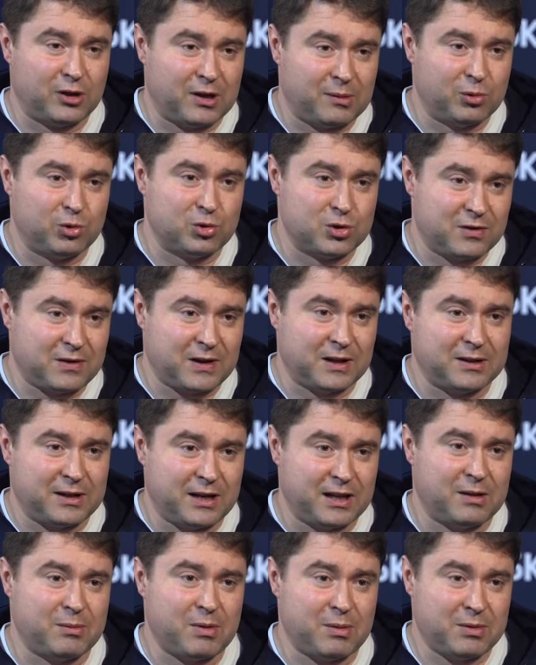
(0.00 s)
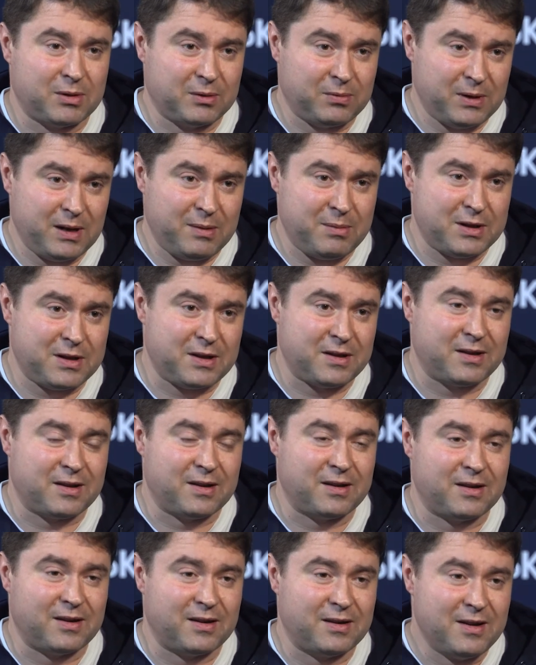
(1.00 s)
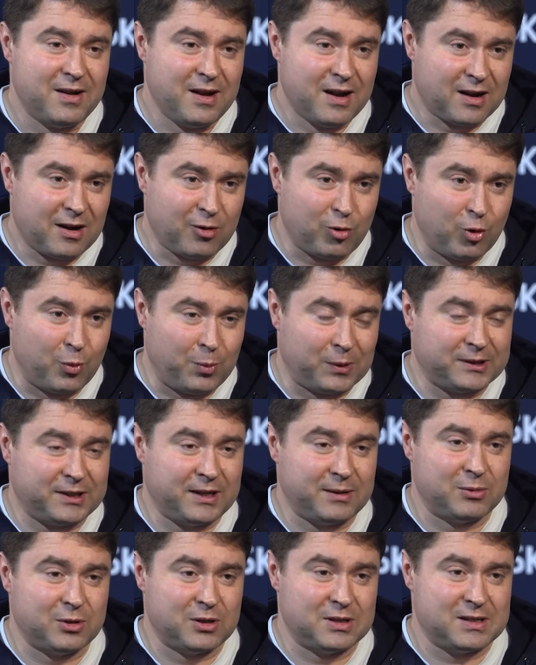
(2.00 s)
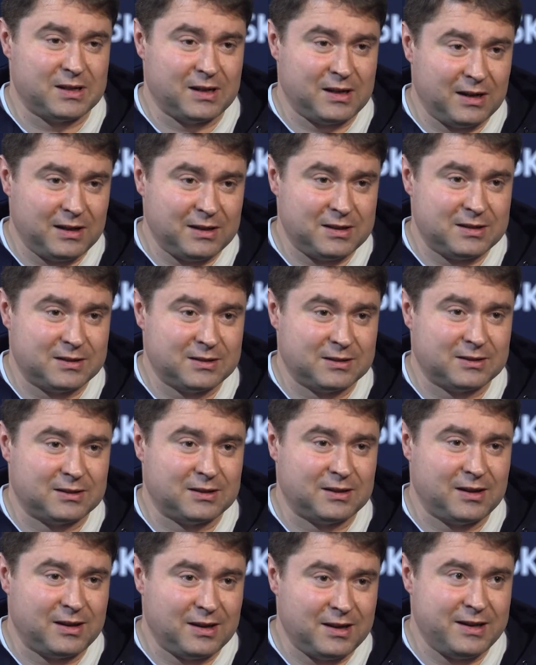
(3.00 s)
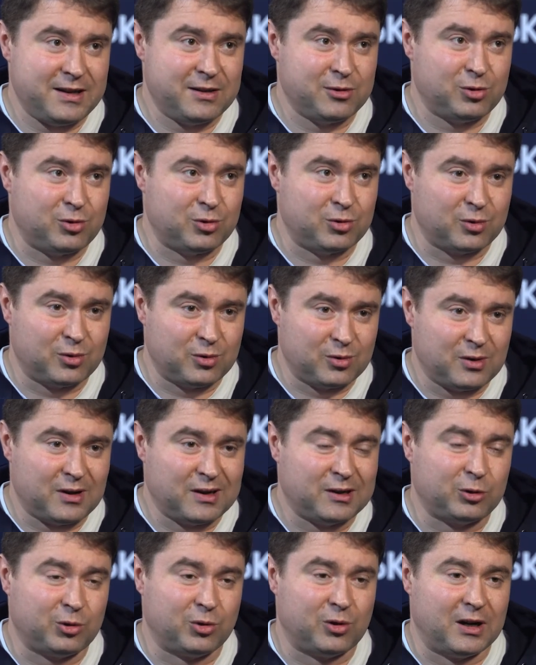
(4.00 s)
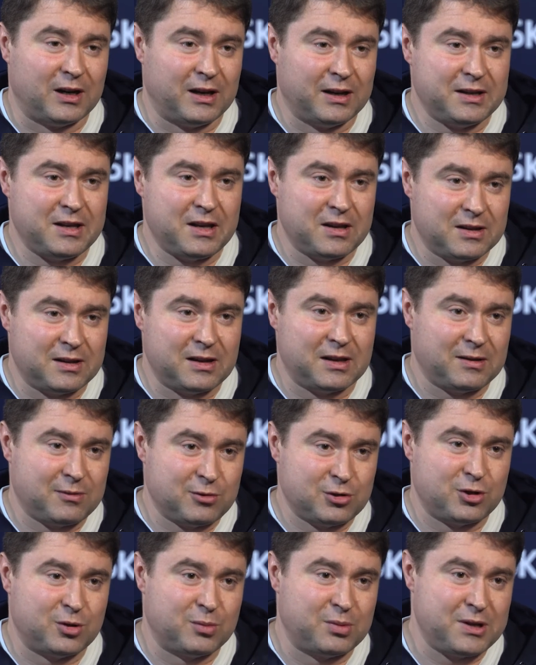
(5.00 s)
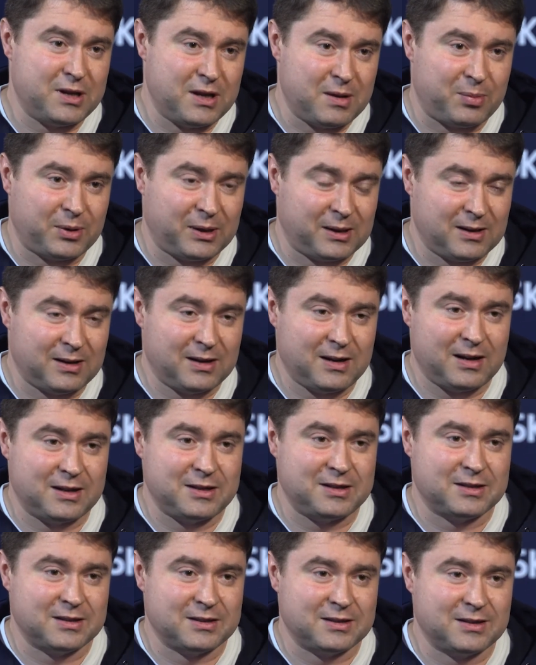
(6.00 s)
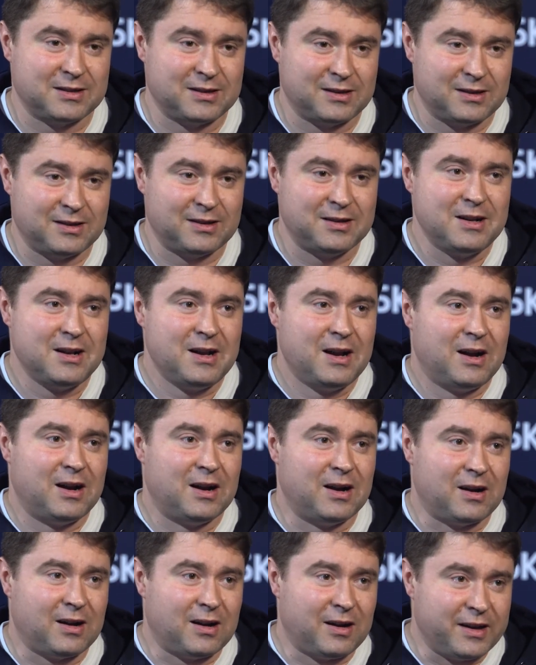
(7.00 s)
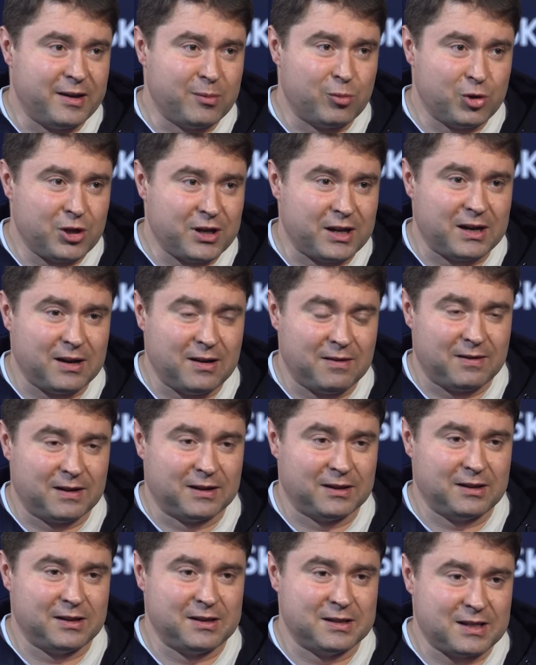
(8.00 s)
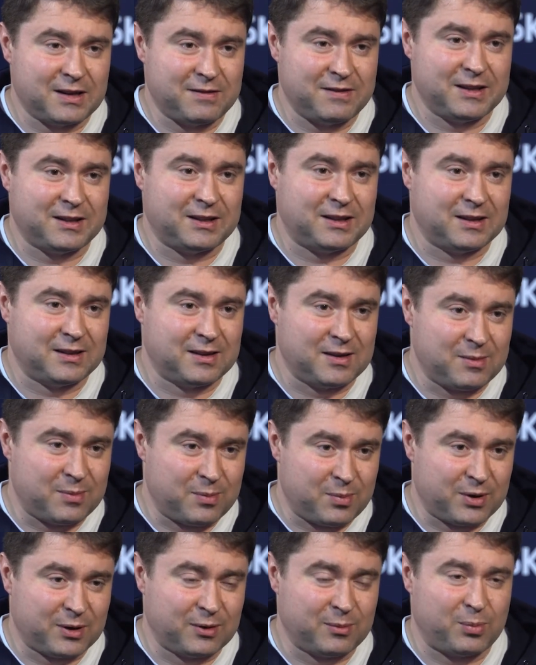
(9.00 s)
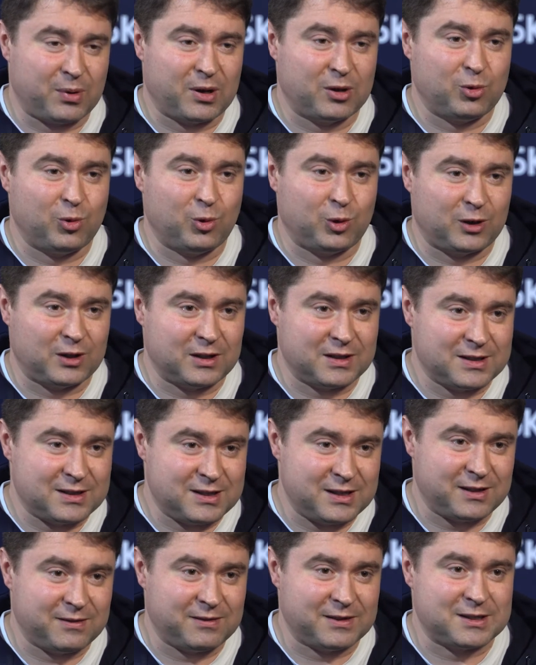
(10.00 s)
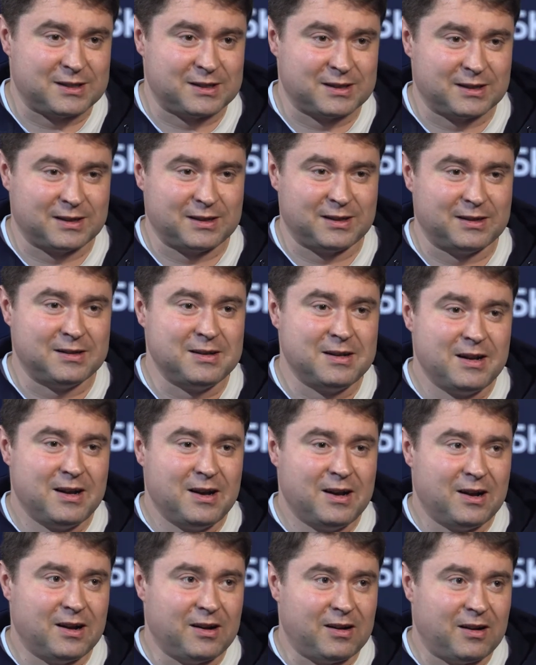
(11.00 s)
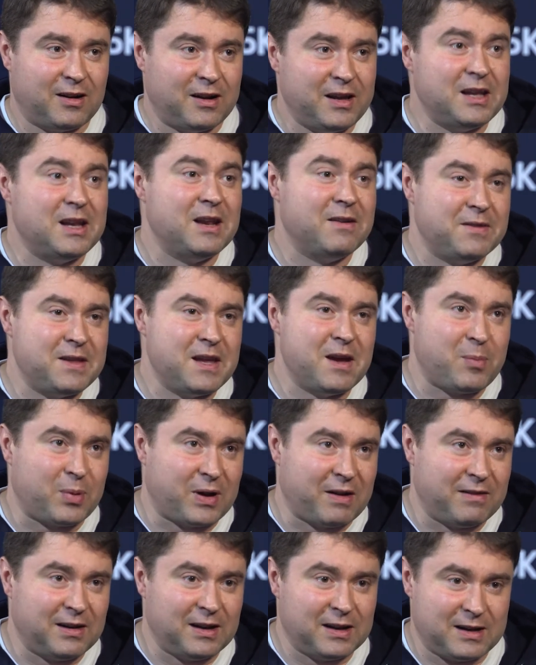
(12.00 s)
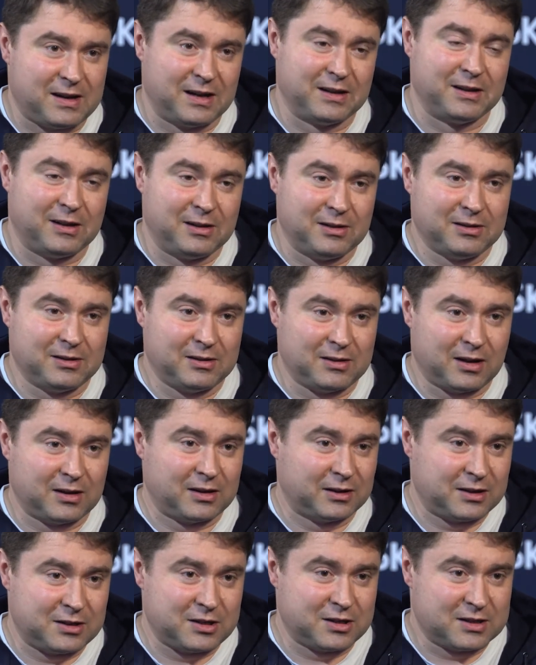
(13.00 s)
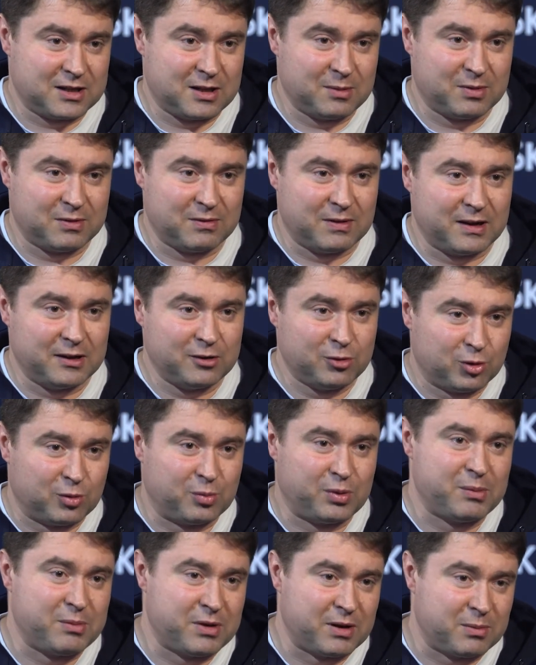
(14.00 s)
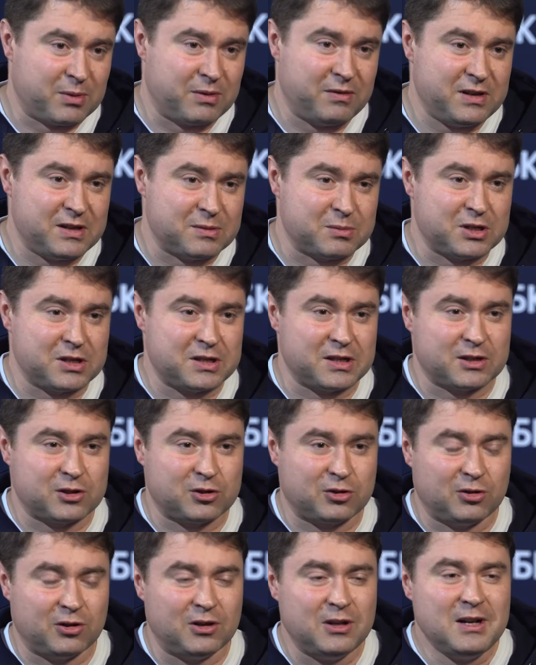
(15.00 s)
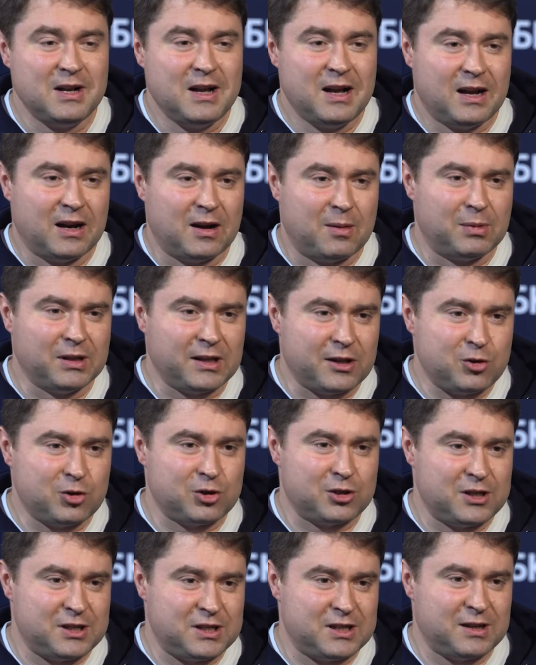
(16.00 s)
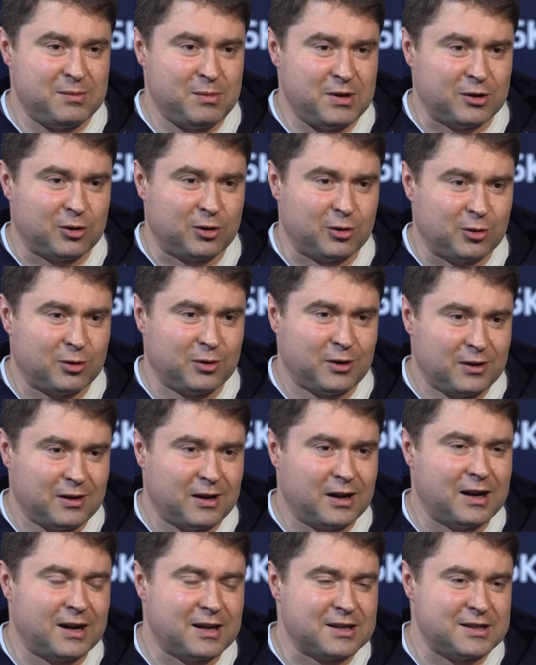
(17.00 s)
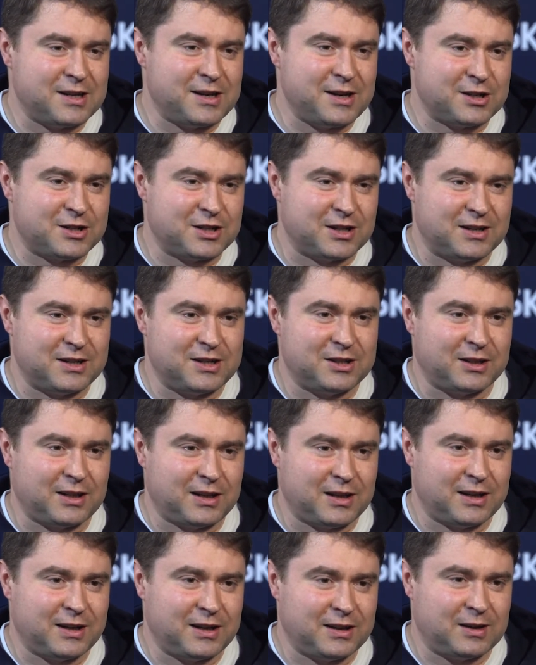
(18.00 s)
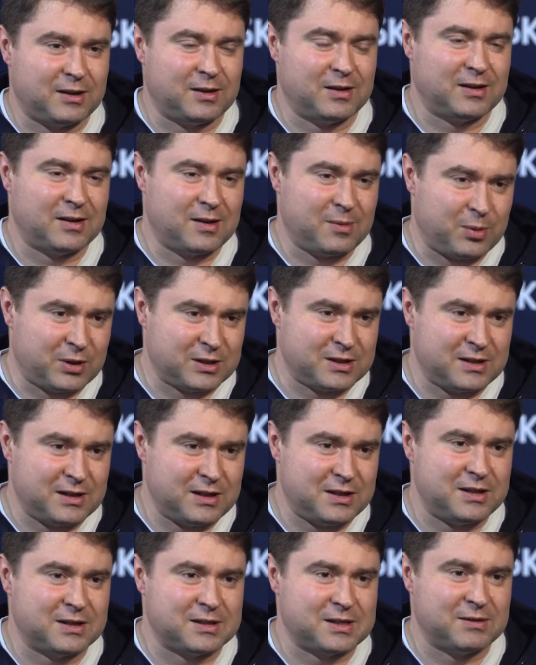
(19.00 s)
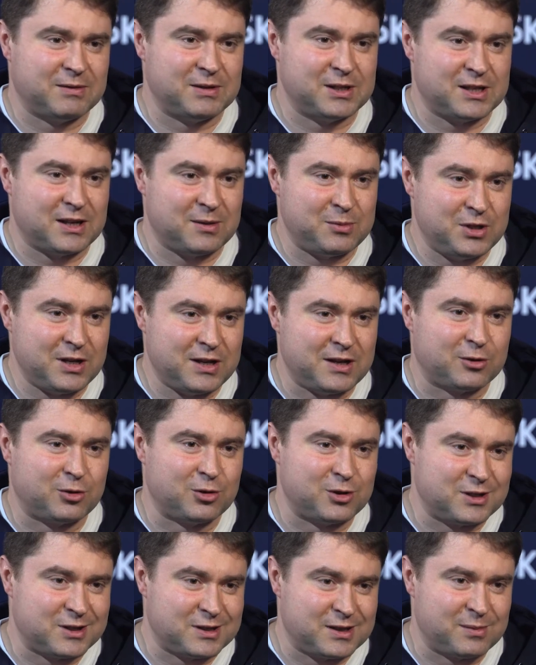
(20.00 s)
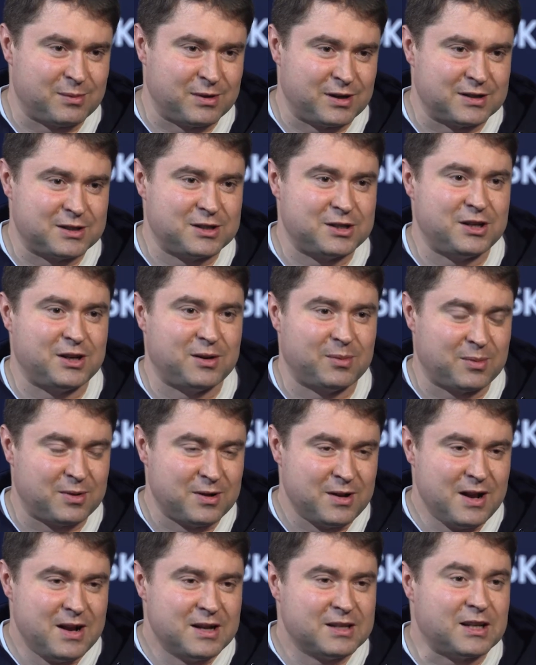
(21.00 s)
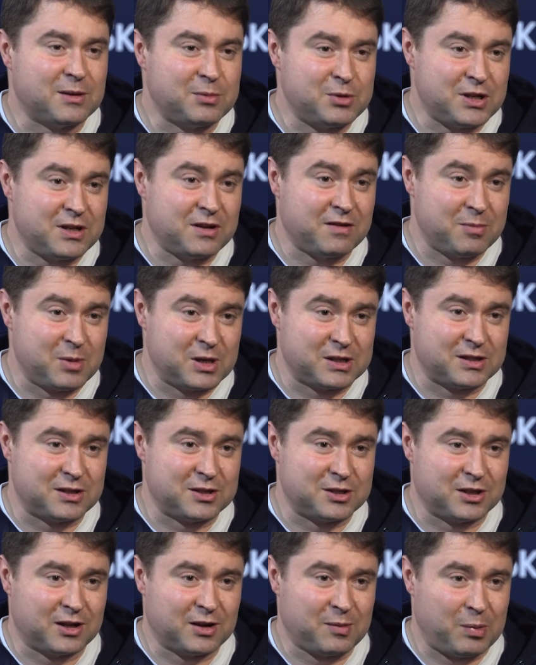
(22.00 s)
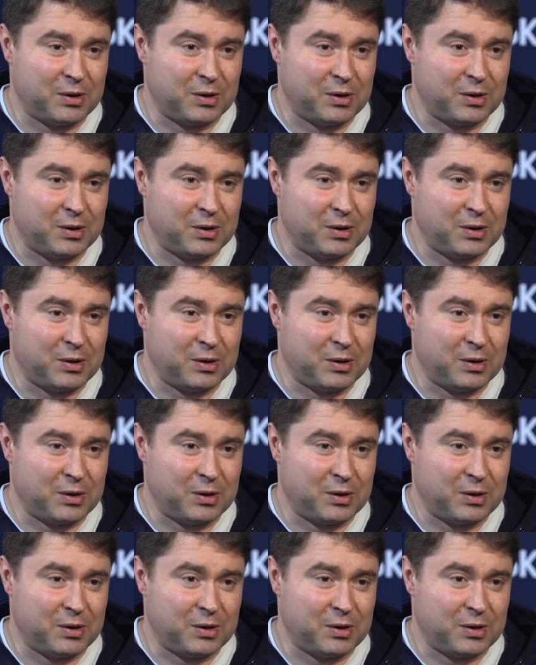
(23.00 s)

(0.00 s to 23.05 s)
нам нужно в конкретный момент времени, какую потребность закрыть э, клиенту актуально, для того, чтобы не предлагать э, а, ему нерелевантные советы, продукты, сервисы а, или в неправильных каналах, как это часто бывает. Ну, например, мы видим сейчас, что а, молодежный сегмент э, гораздо реже читает простые текстовые сообщения, то есть смс, чем сообщения в мессенджерах.